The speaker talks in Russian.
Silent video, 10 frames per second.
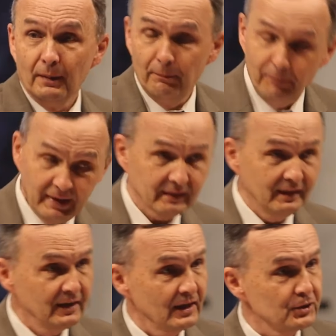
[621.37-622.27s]
и
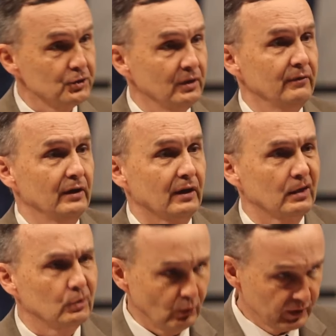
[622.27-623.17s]
бедный я
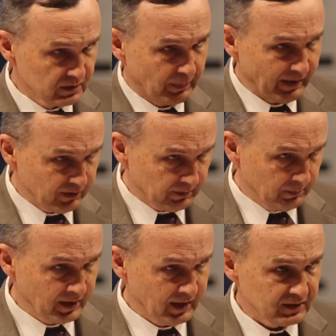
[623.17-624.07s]
человек, кто избавит
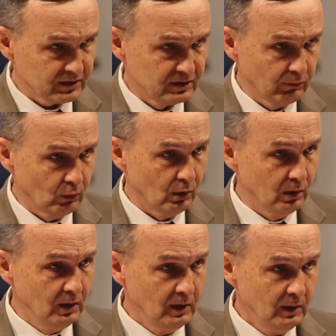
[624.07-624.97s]
меня от всего?